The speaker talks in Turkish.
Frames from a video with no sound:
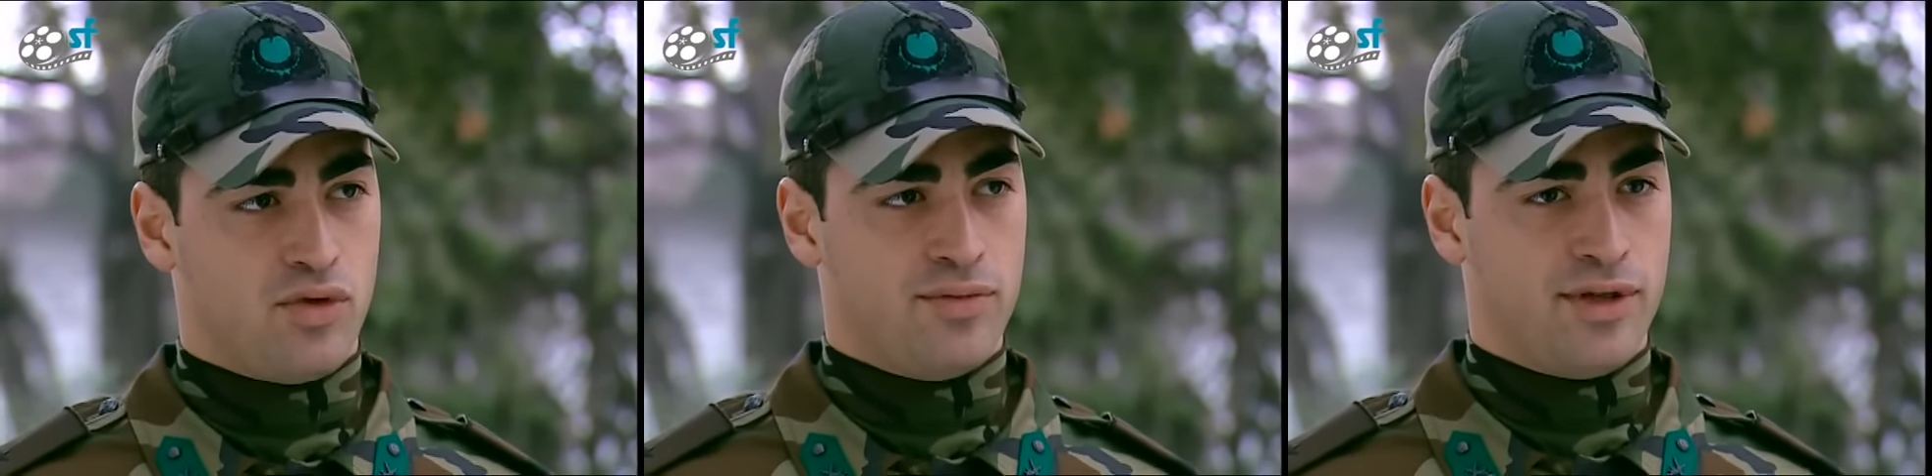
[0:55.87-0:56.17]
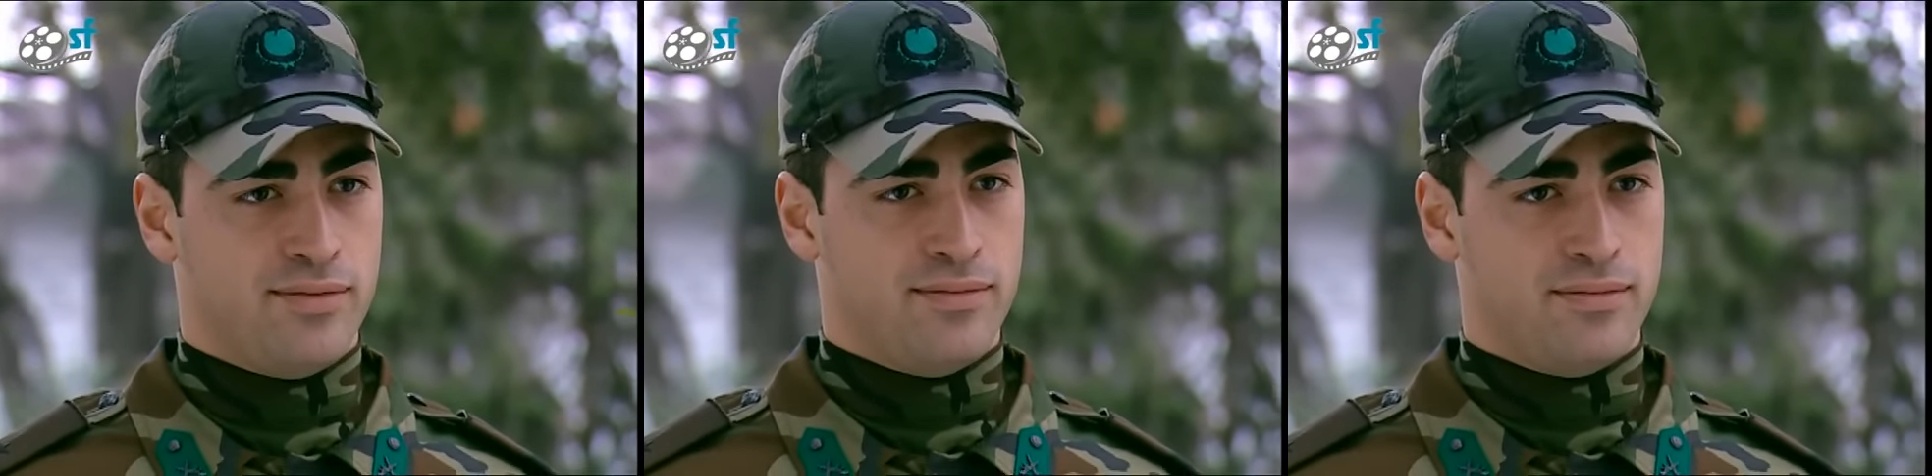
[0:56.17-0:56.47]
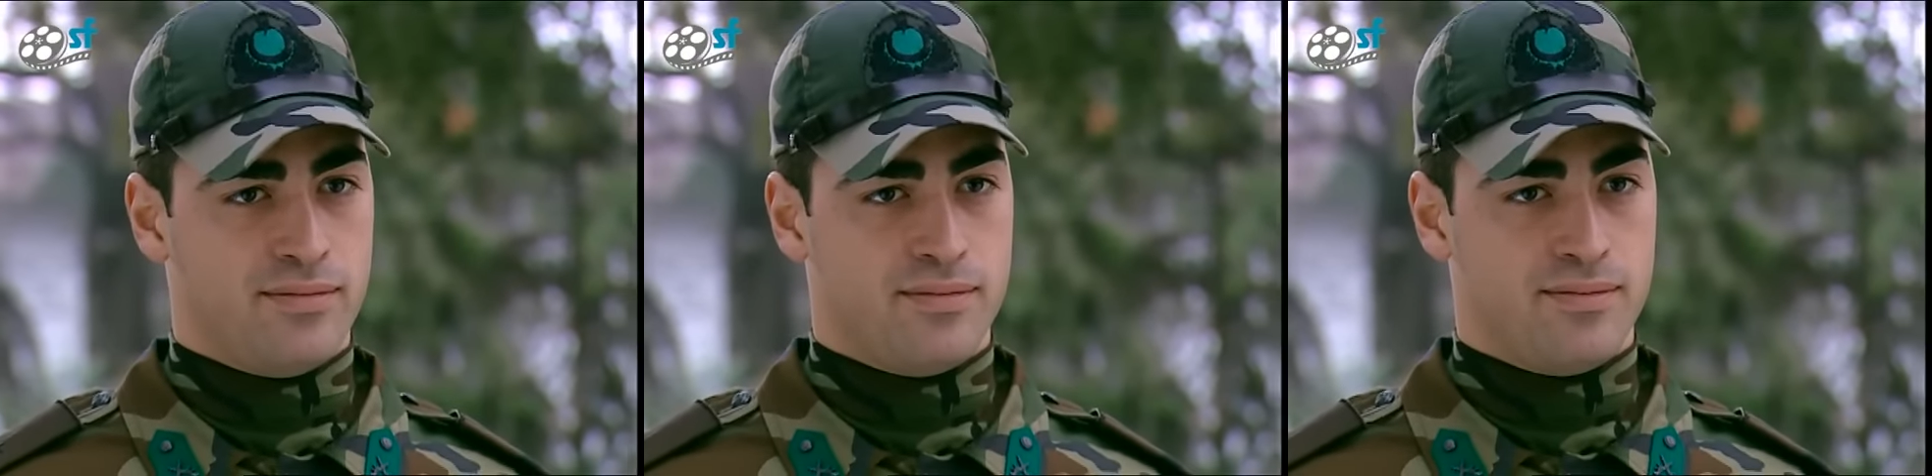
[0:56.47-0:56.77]
komutanım.
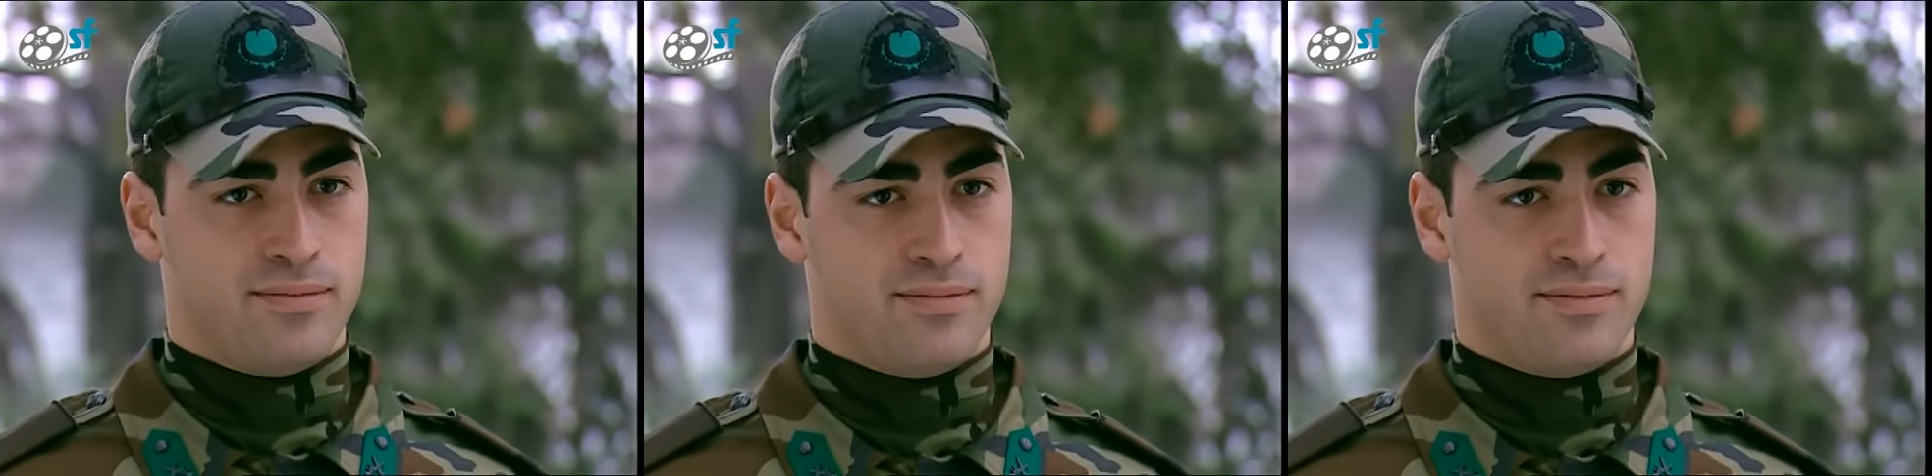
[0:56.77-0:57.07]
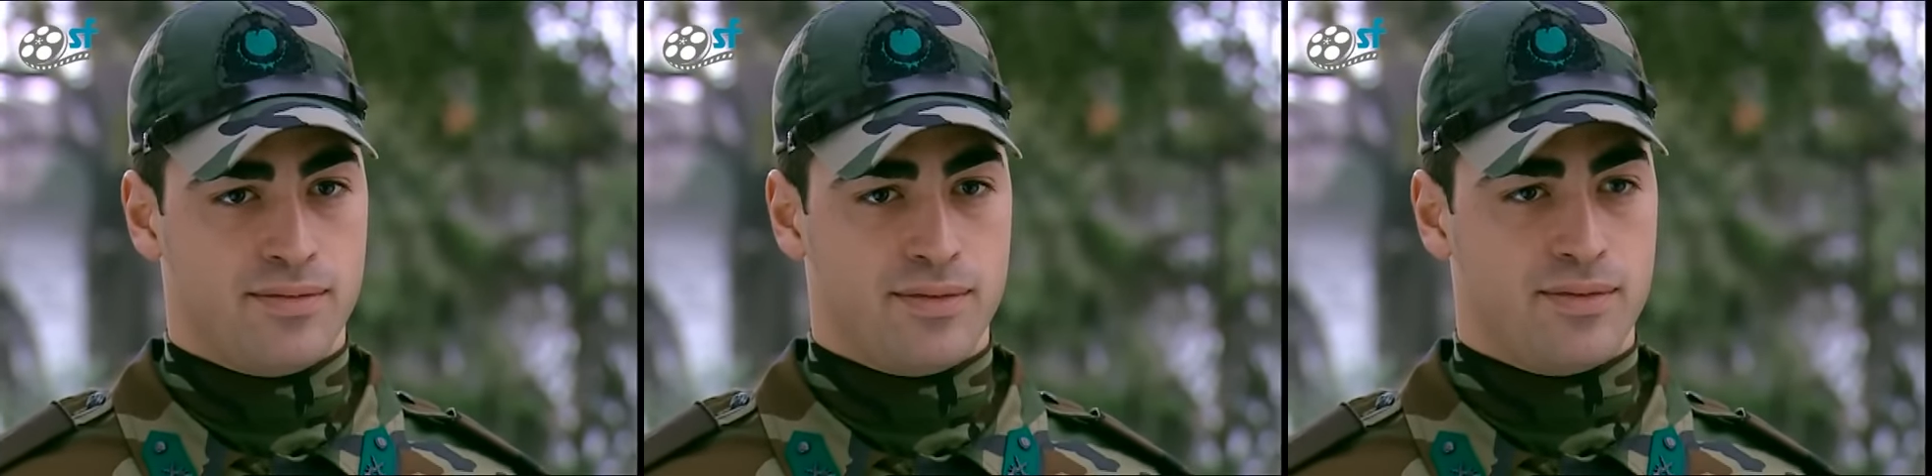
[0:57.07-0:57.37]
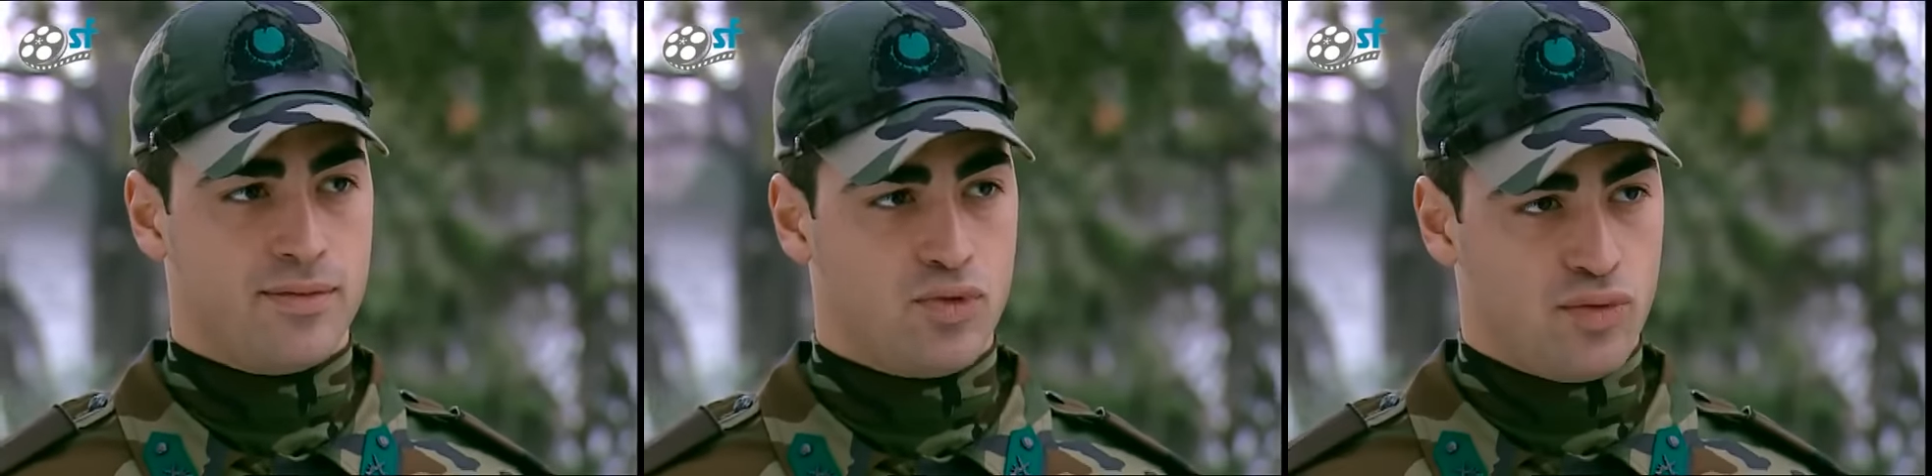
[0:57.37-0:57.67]

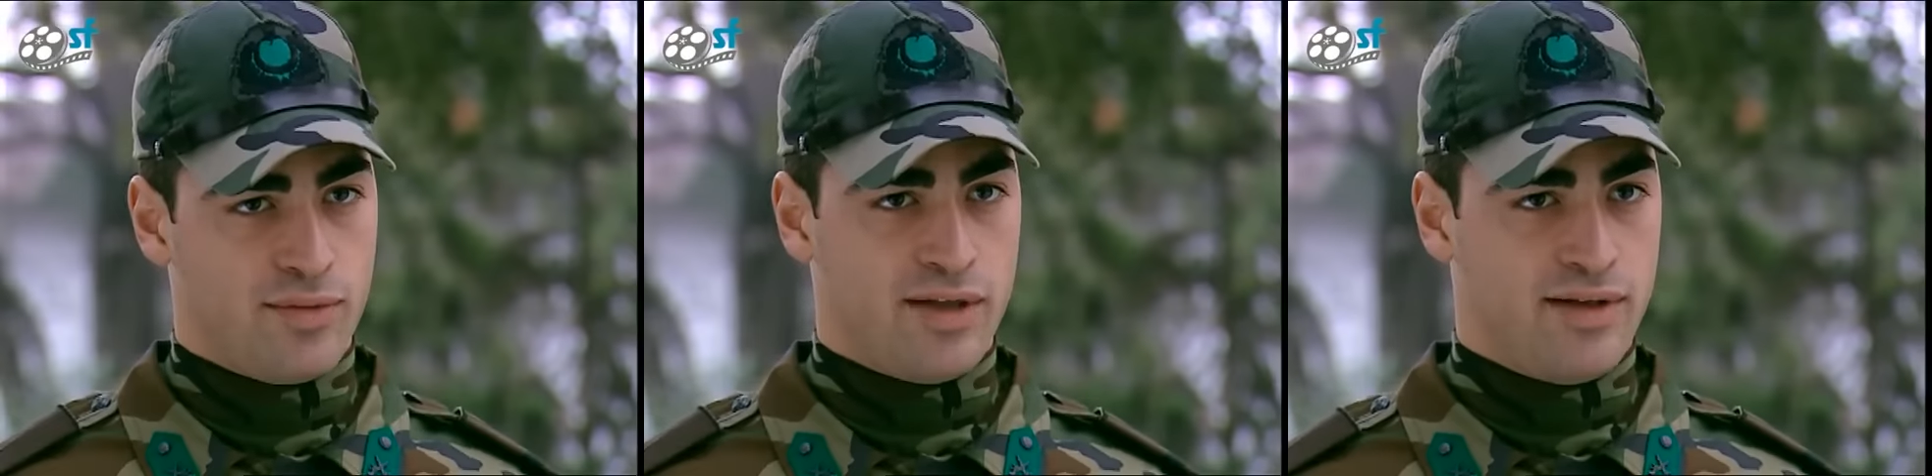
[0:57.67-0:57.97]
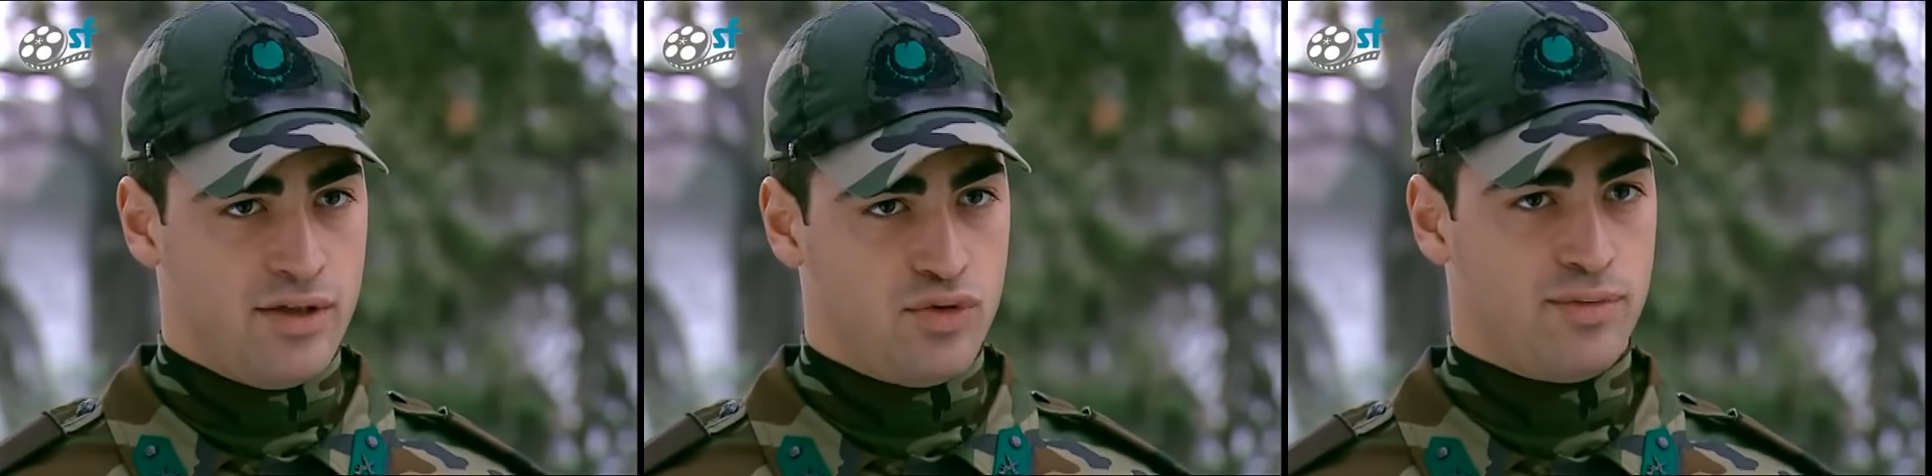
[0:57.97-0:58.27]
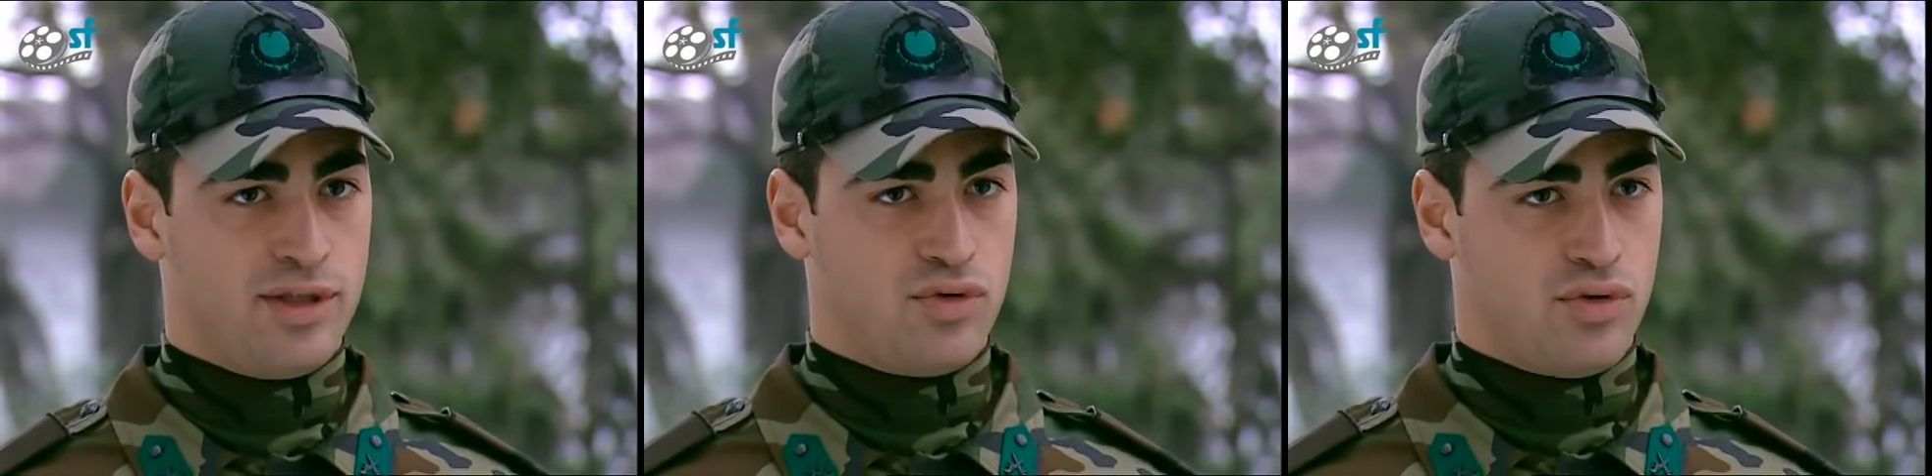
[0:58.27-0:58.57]
Durumdan deniz yüzbaşı